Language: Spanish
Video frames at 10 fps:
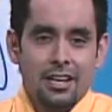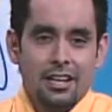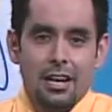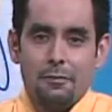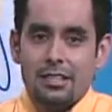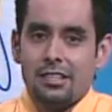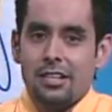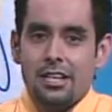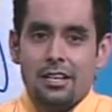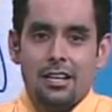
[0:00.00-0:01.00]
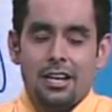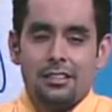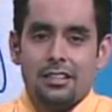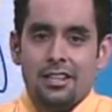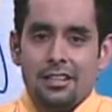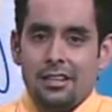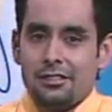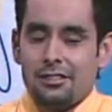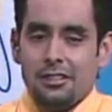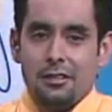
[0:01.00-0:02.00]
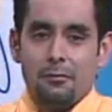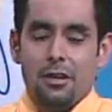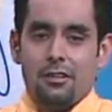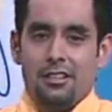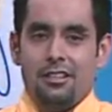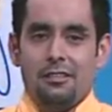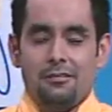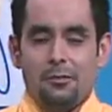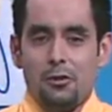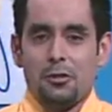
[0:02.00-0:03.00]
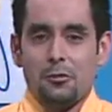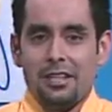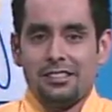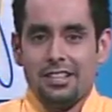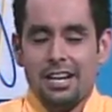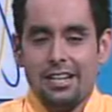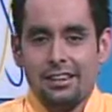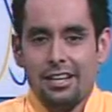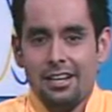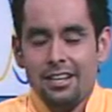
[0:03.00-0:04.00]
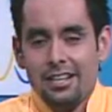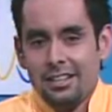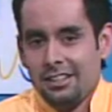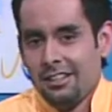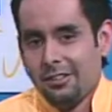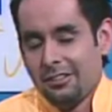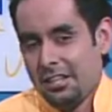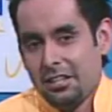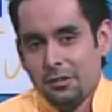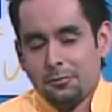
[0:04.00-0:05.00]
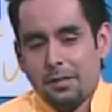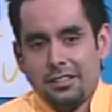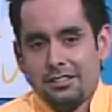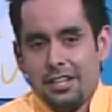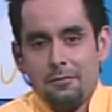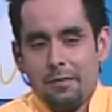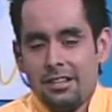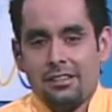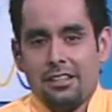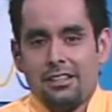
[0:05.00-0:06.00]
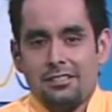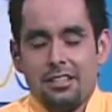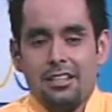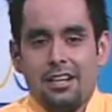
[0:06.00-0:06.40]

Carmen Salinas, este, eh, Mauricio Barcelata, eh, dirigidos magistralmente, ¿sí?